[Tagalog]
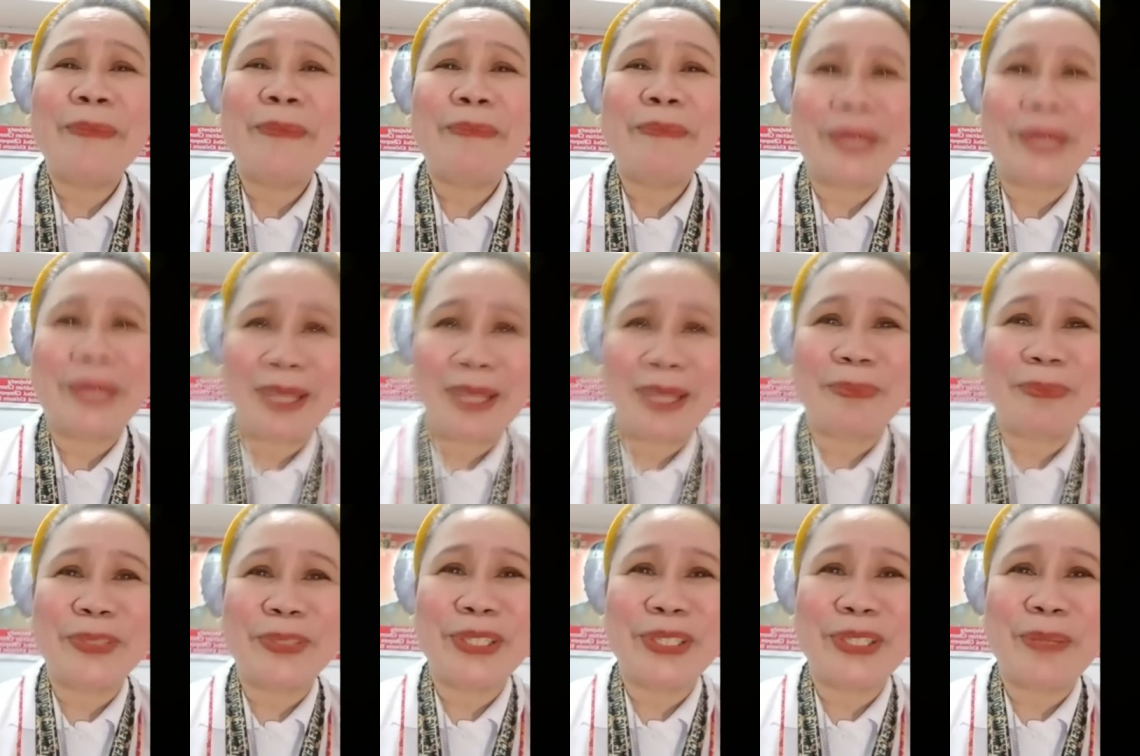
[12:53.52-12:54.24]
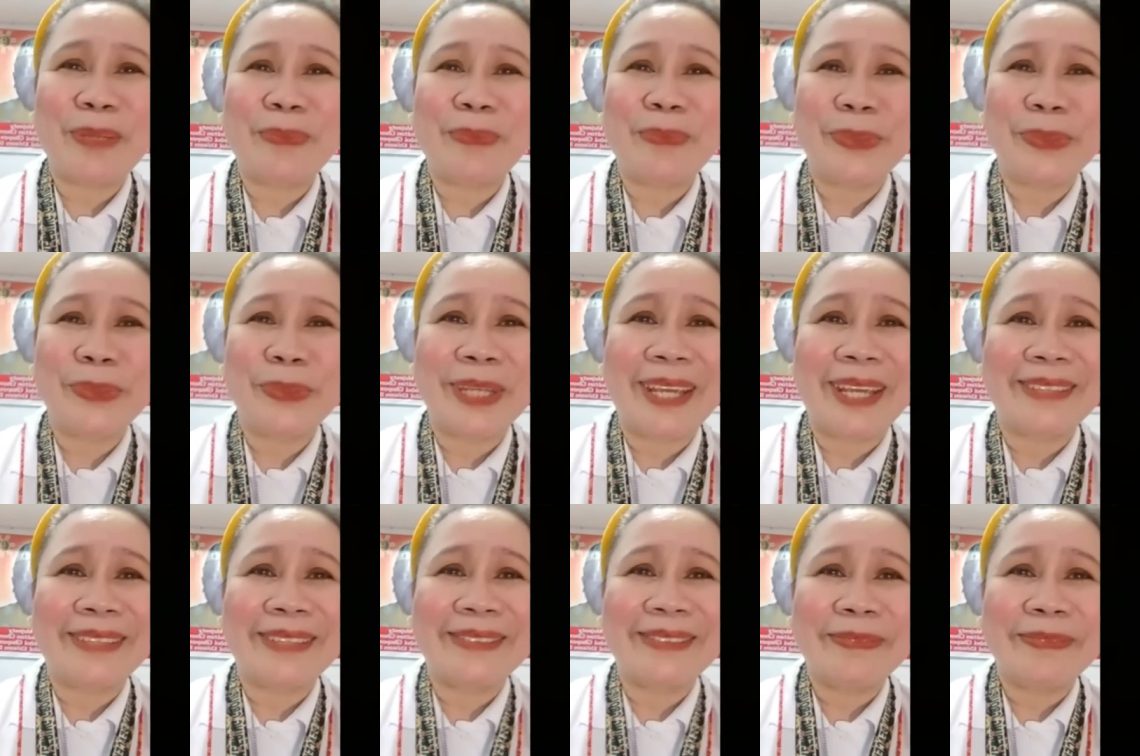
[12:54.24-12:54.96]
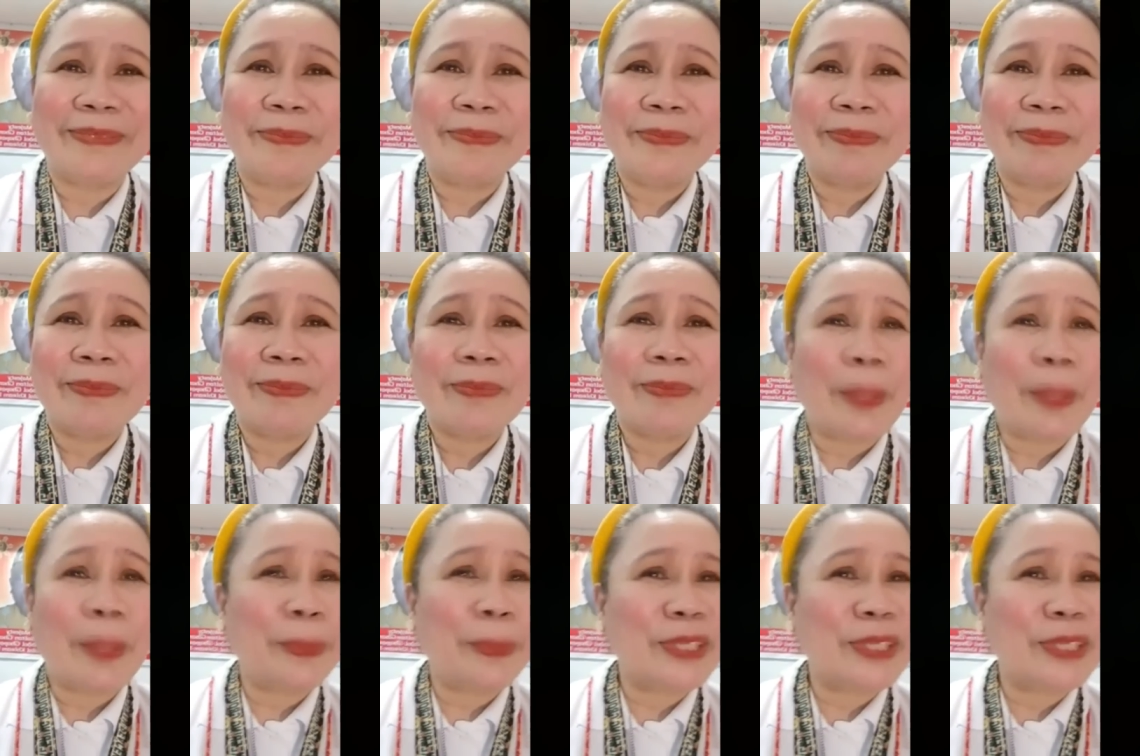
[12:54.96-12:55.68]
at lalong kumikinang
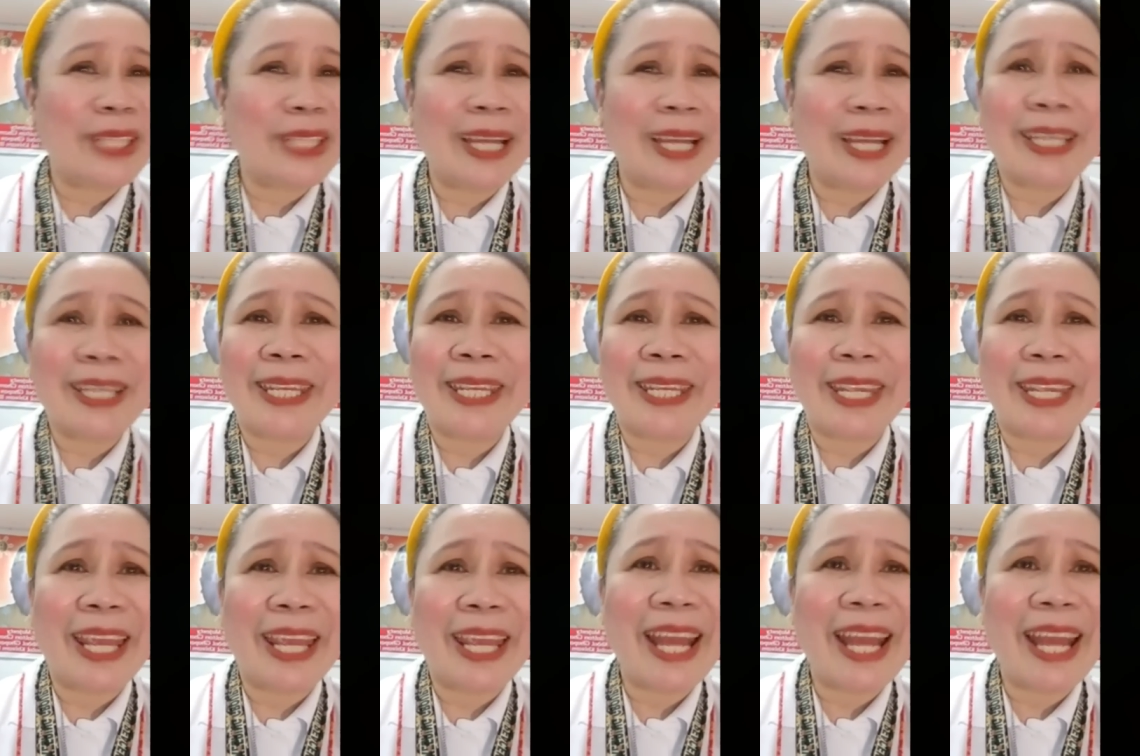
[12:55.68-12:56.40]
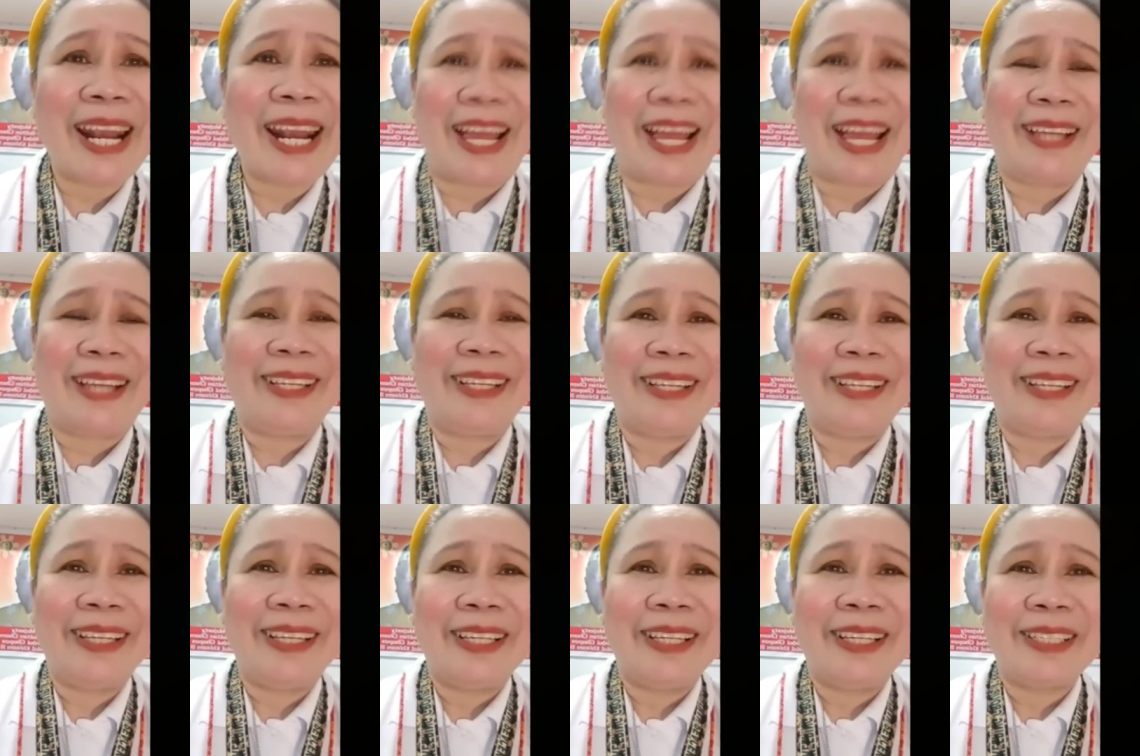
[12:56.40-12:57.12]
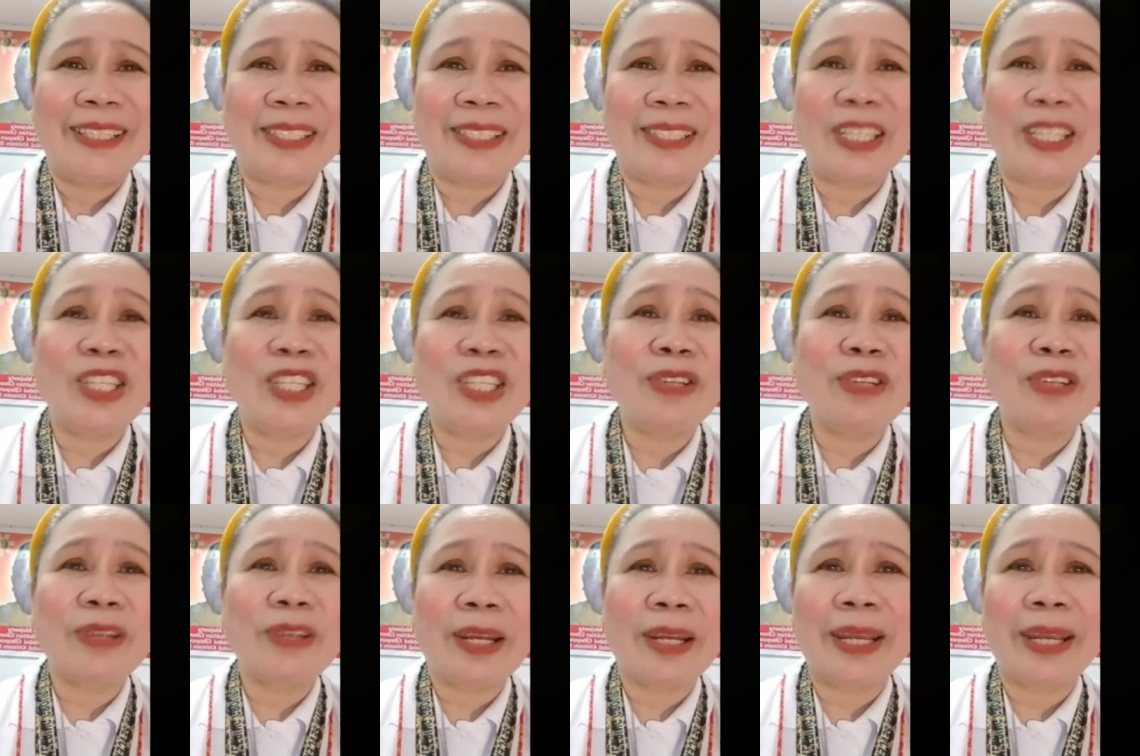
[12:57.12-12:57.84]
ang kaliwanagan
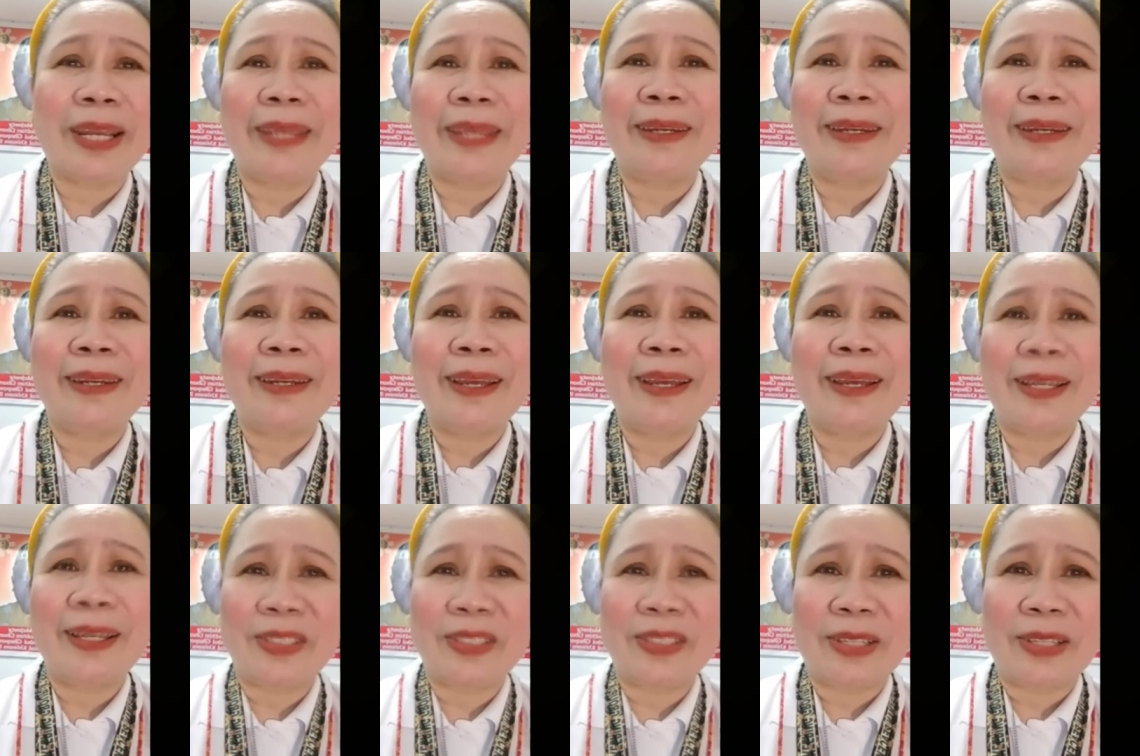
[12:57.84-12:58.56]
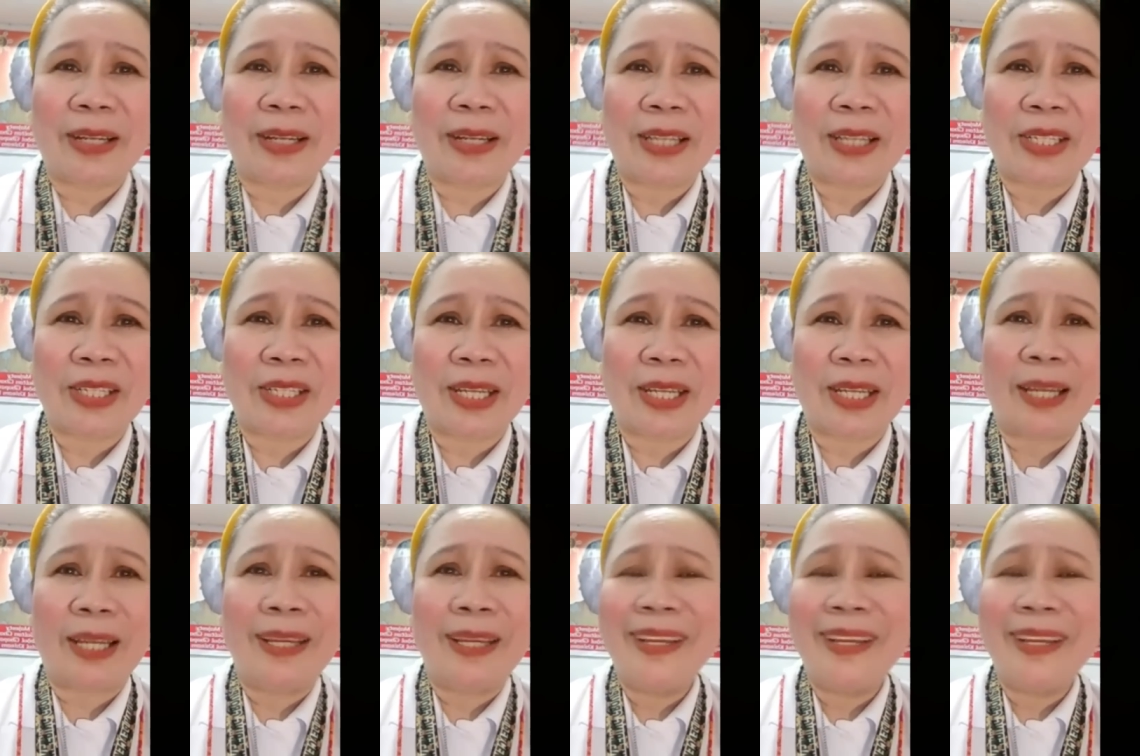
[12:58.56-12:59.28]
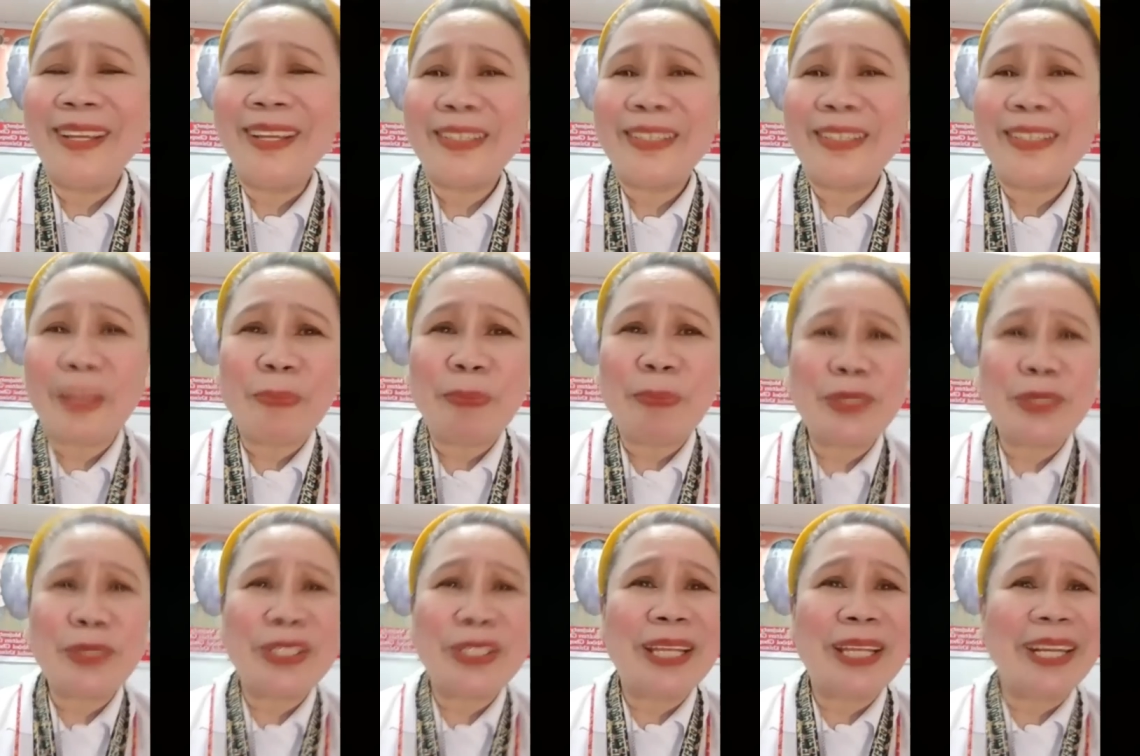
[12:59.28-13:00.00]
dahil mas gusto ko
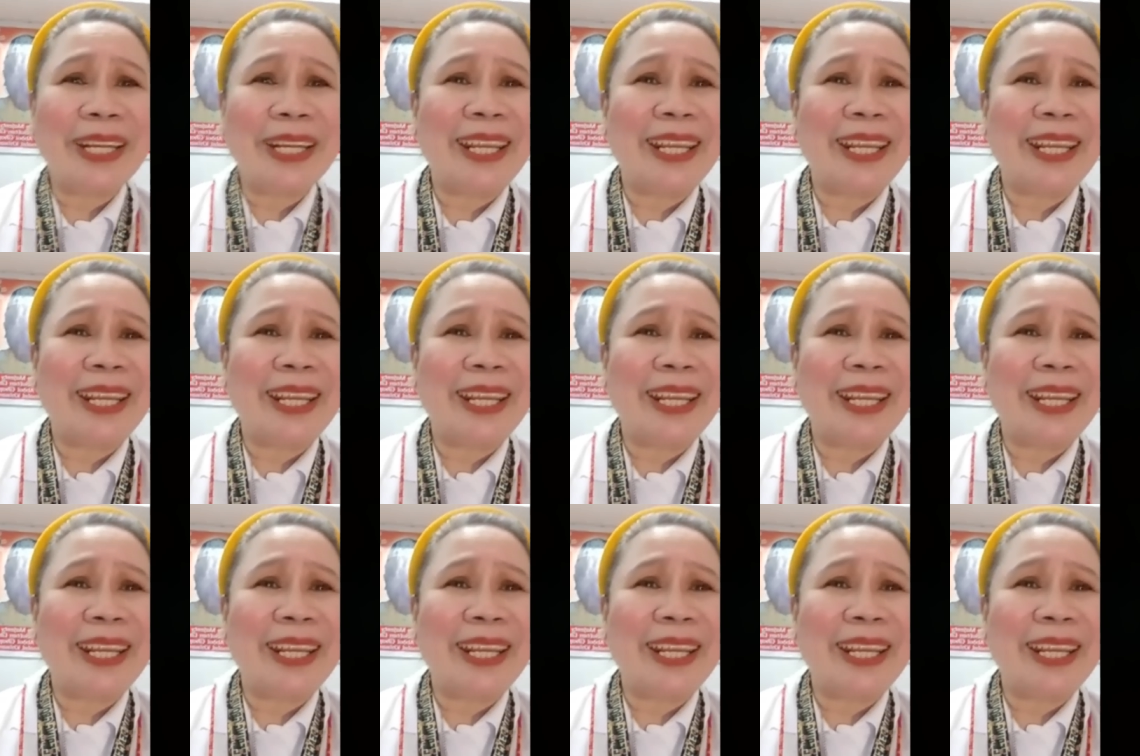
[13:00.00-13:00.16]
sana